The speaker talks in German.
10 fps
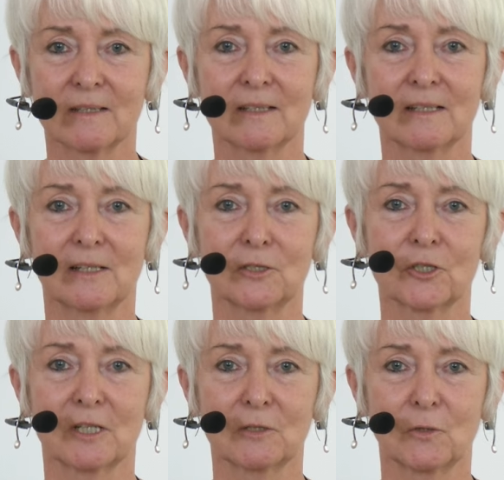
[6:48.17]
eine kleine
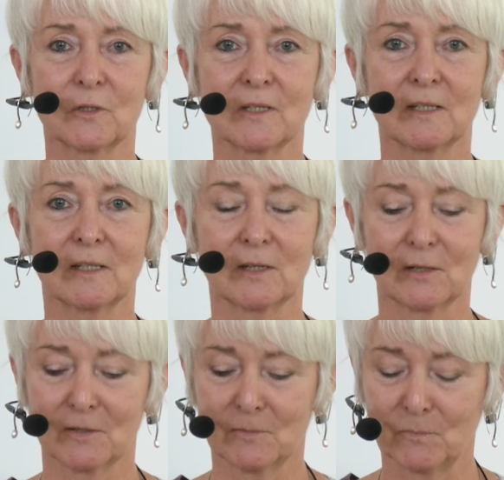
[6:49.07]
Stadt östlich
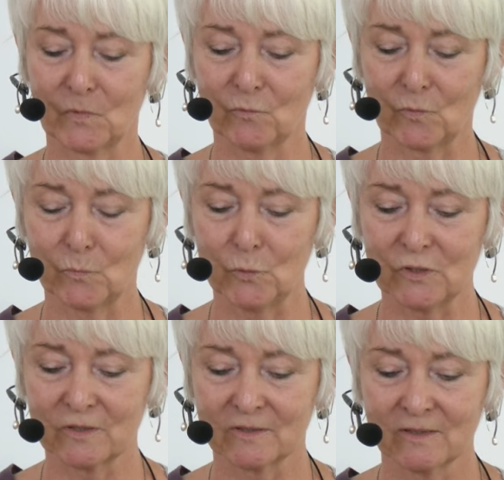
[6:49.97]
ähm, von
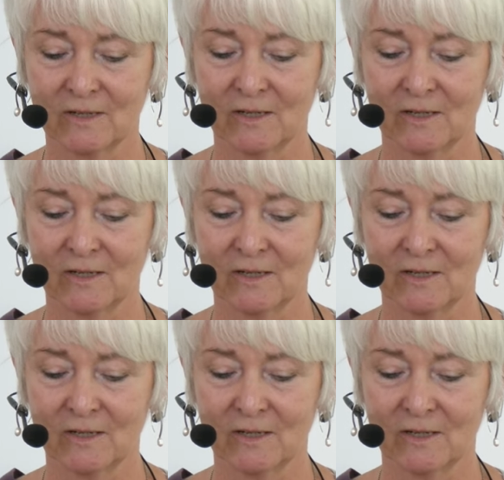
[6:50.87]
München,